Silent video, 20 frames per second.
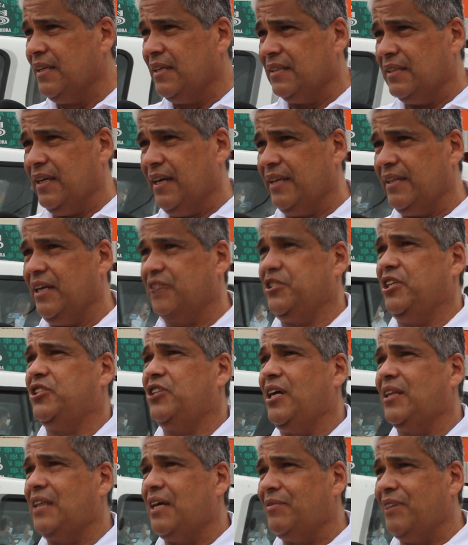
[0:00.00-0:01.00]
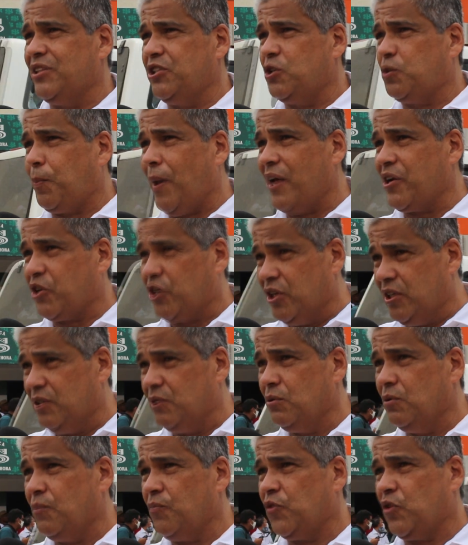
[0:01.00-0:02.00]
Né? E a gente já estava
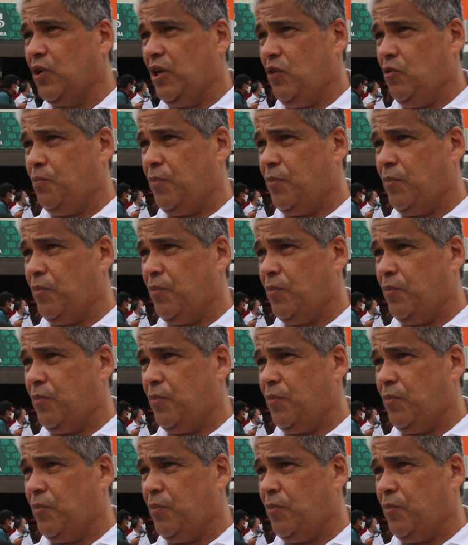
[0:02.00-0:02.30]
despachando, né?